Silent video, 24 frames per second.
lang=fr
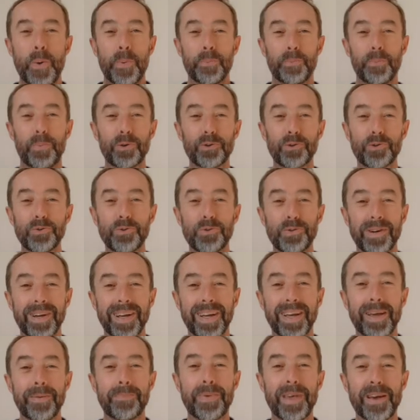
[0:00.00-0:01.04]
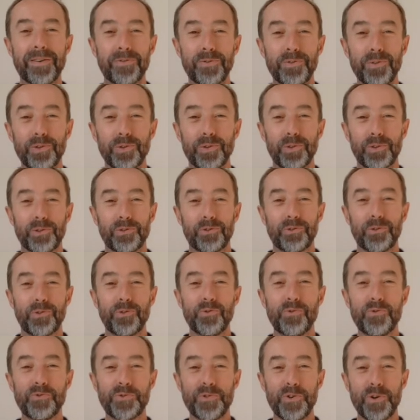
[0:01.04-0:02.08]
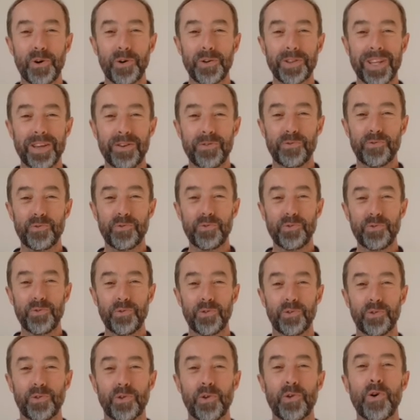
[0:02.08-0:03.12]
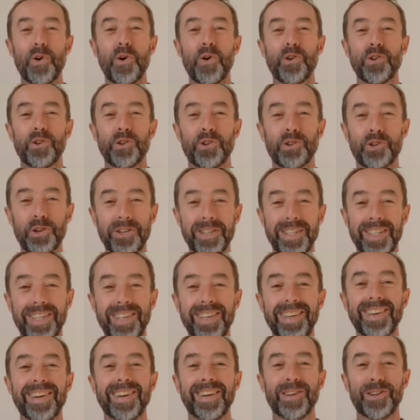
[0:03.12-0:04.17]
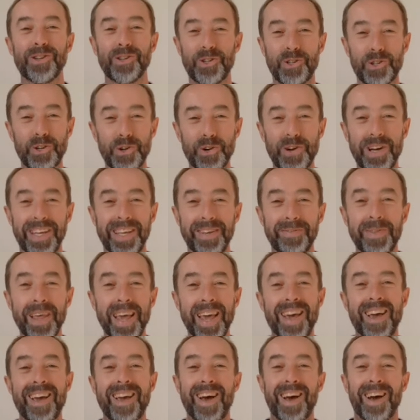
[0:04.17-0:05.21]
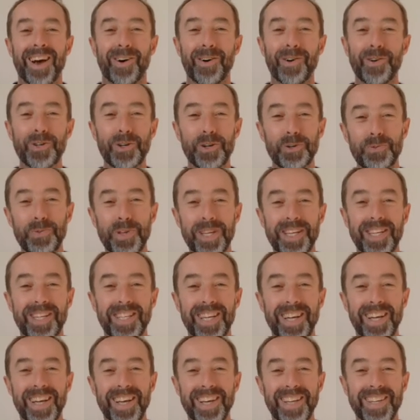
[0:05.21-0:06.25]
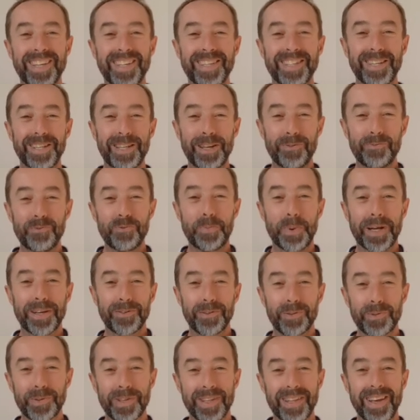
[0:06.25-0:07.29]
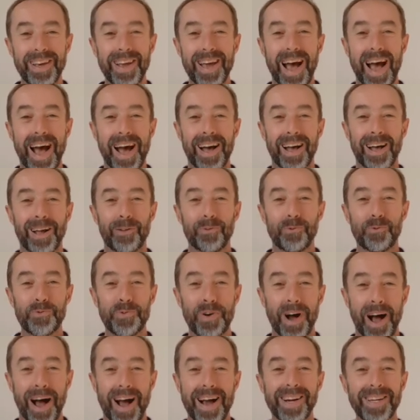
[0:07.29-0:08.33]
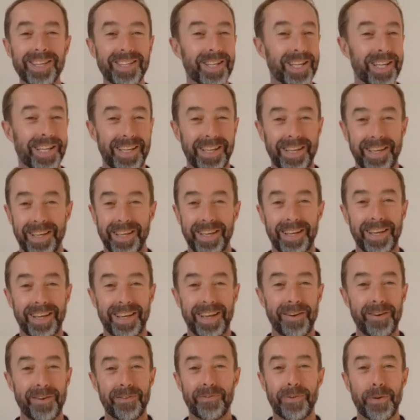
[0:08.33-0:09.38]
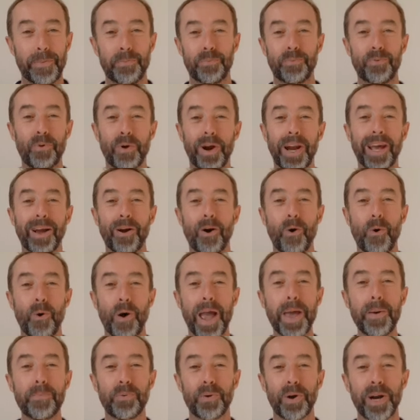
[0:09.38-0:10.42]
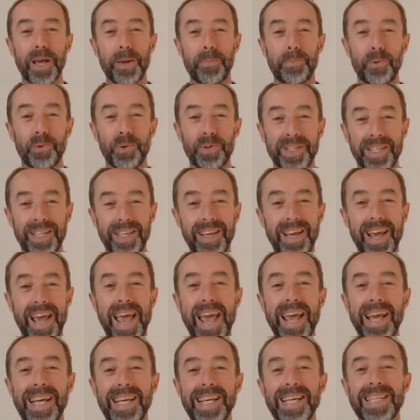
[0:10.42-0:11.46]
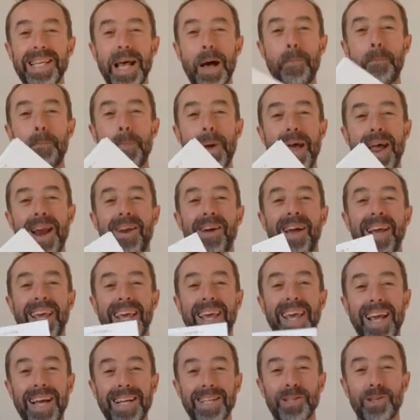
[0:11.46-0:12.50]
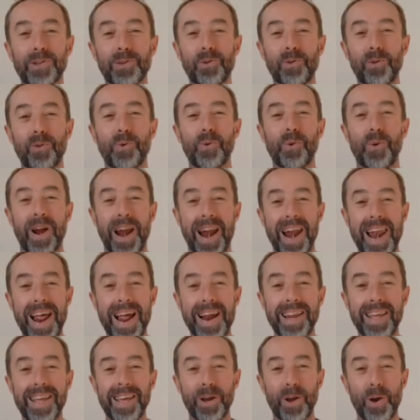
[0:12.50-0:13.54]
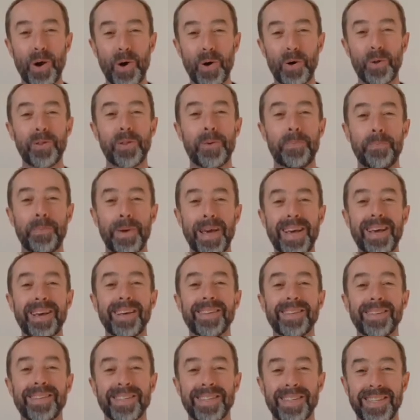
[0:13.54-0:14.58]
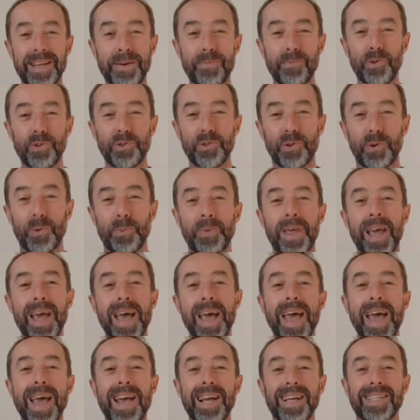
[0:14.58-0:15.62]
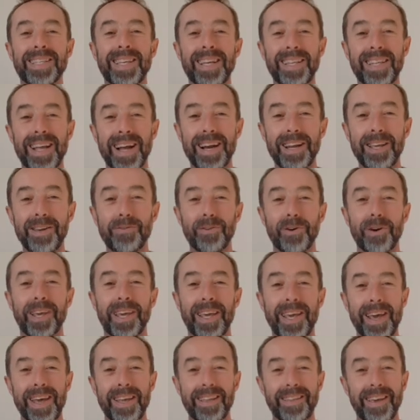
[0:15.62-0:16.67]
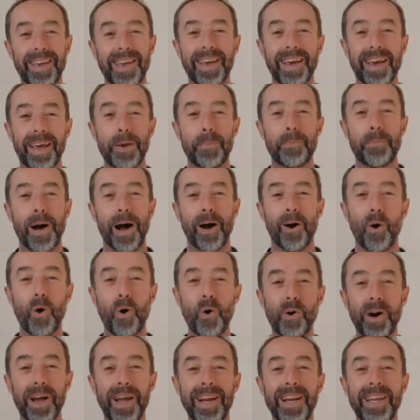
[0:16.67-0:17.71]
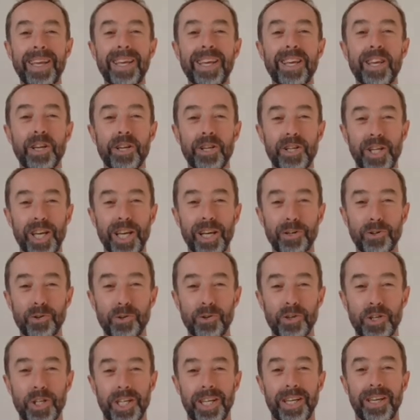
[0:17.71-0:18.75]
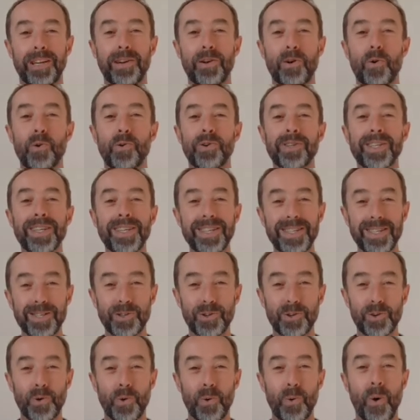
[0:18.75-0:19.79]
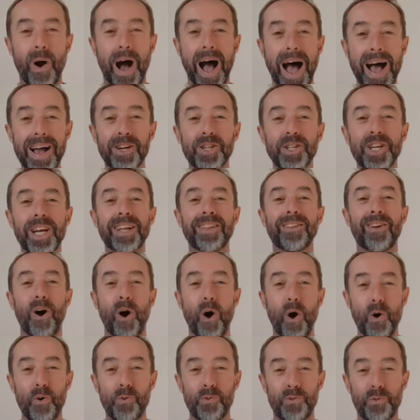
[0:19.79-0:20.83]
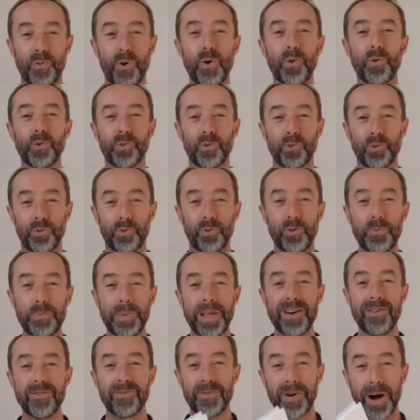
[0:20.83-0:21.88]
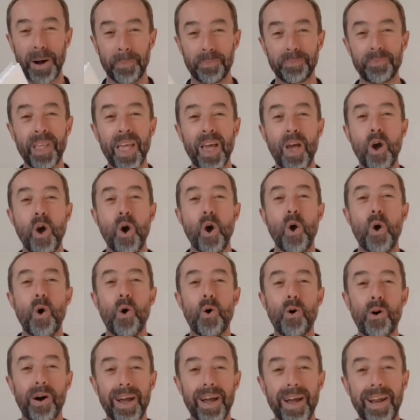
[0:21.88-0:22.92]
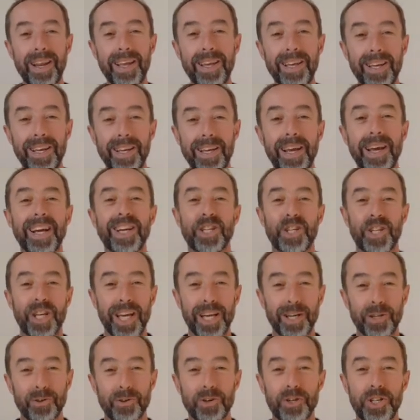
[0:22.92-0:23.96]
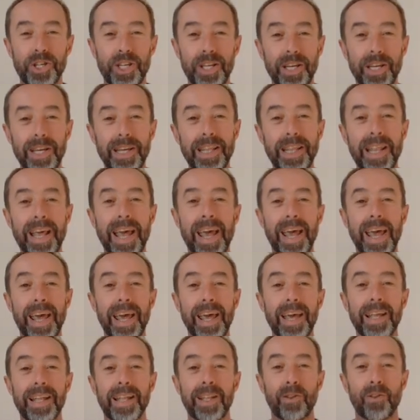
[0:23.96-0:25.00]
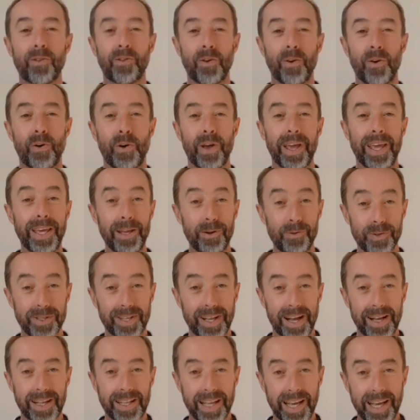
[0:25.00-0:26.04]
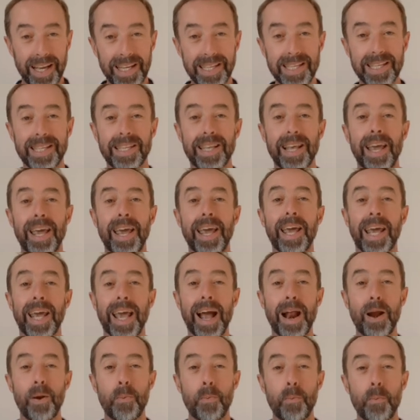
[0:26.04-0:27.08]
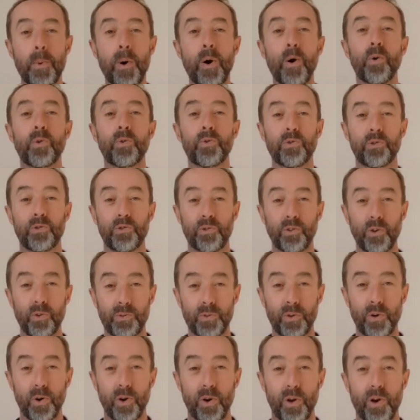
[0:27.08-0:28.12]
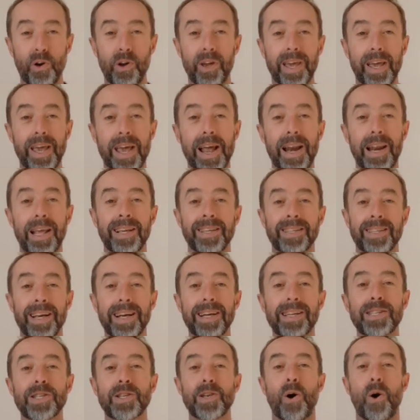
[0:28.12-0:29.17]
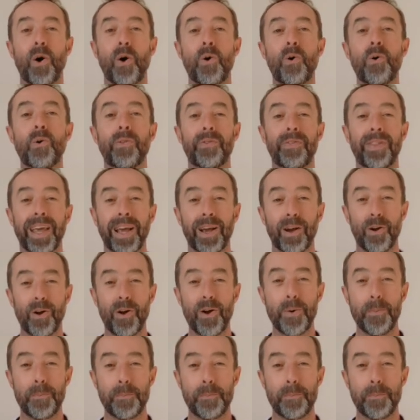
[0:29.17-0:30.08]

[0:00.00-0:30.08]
Bonjour et bienvenue dans ce nouveau rendez-vous de jeudi joli. Aujourd'hui, j'ai décidé de vous présenter un ouvrage qui est fait pour les grands et pour les petits et qui s'appelle Gaston la licorne, mes émotions. C'est un livre qui a été écrit par Aurélie Chien-Chauchine aux éditions Hachette Enfant de 2020. Aurélie chien Chienchochine est euh, illustratrice, également sophrologue et elle exerce en école